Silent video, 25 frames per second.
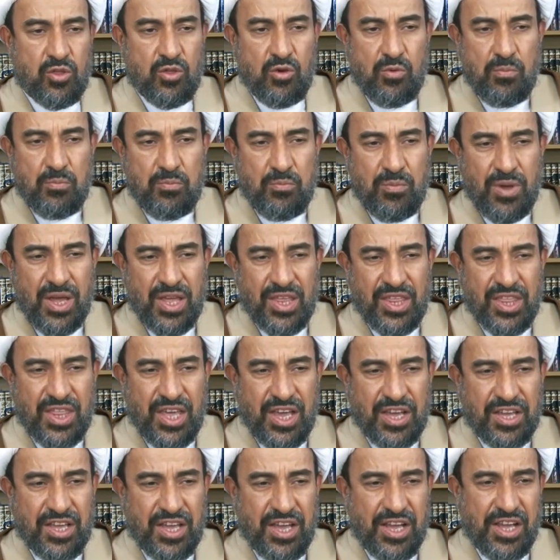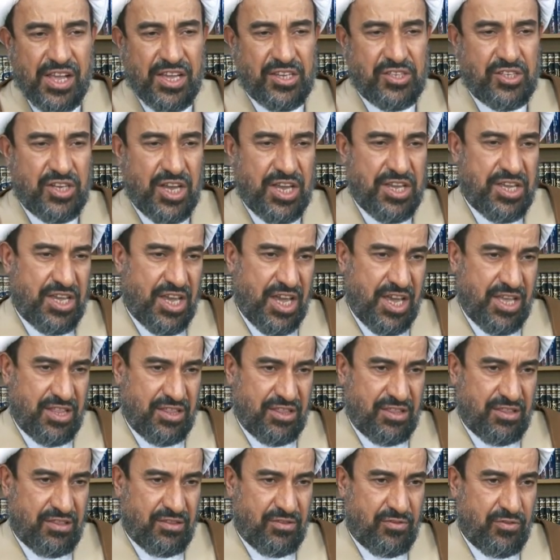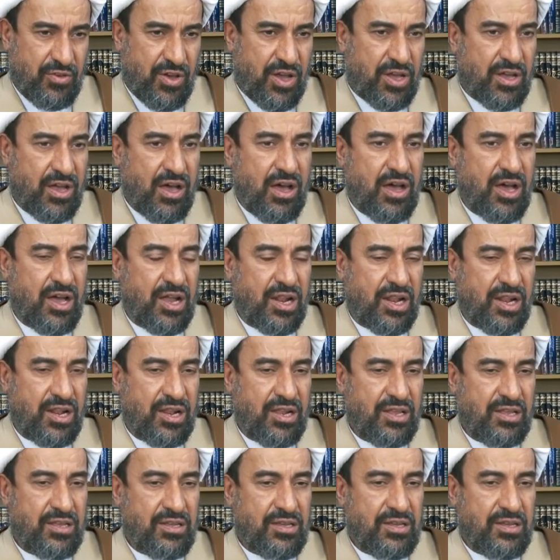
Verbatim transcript: ثم ذكر شيئا فقال